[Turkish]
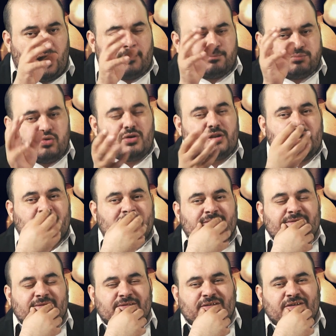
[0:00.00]
ampul
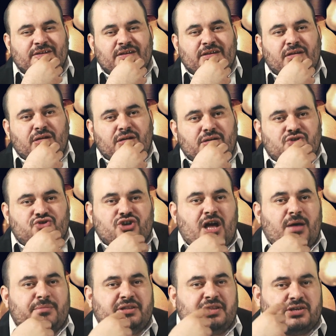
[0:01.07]
yaktığını,
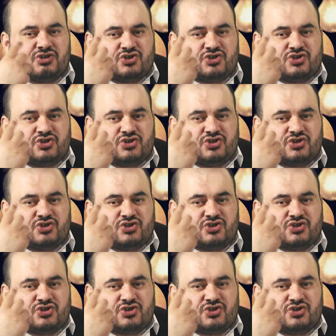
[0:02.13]
camide